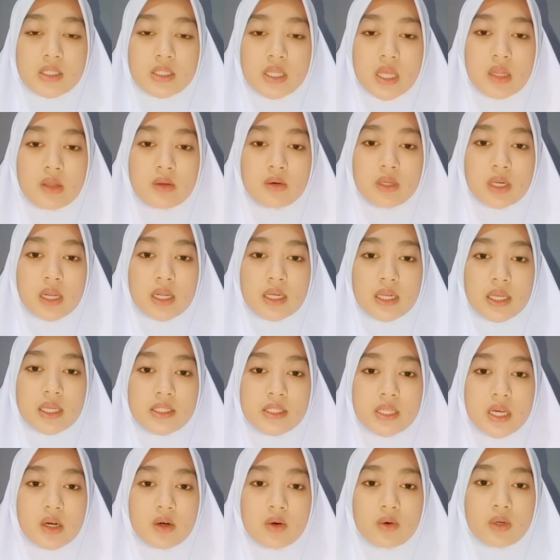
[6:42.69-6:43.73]
Saluran
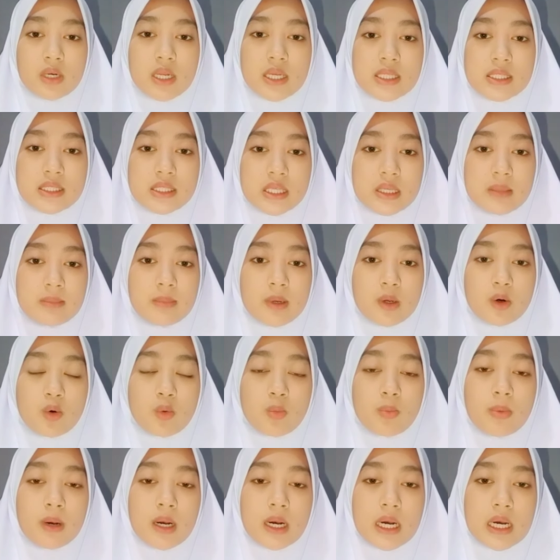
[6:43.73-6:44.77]
ejakulasi
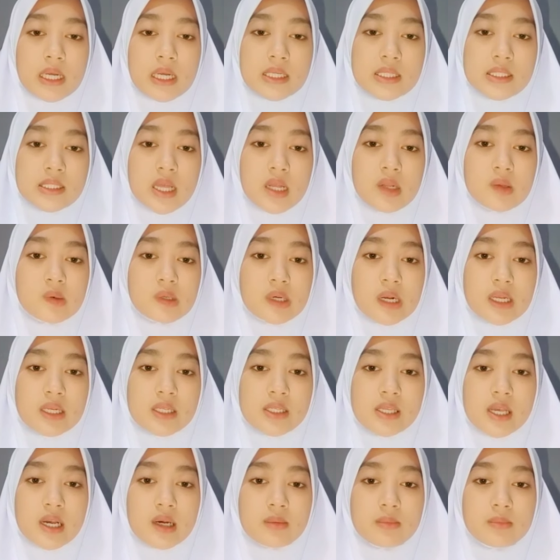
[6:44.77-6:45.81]
merupakan
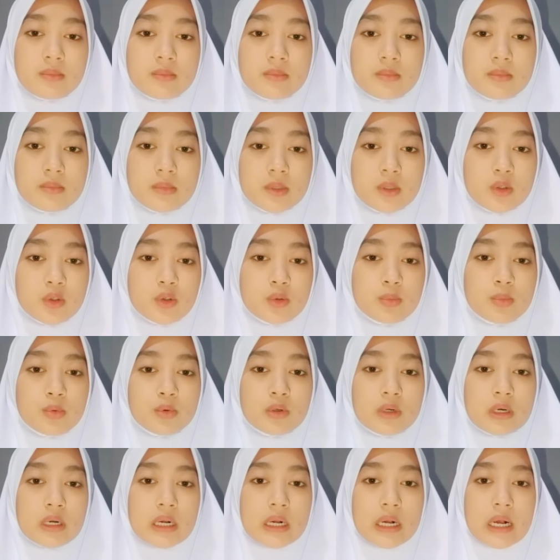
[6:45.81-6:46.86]
saluran yang
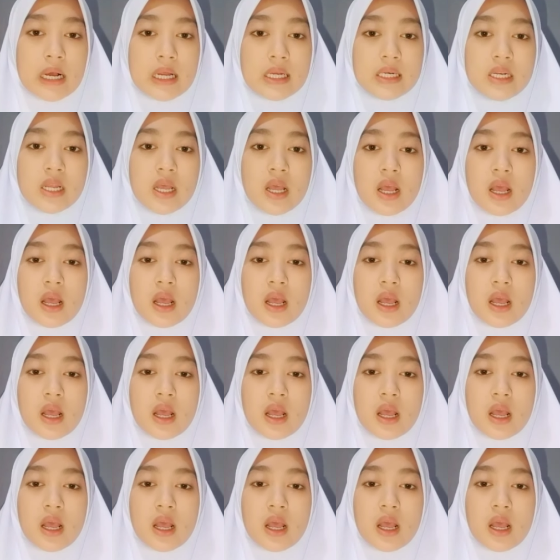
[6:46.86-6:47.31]
menghubungkan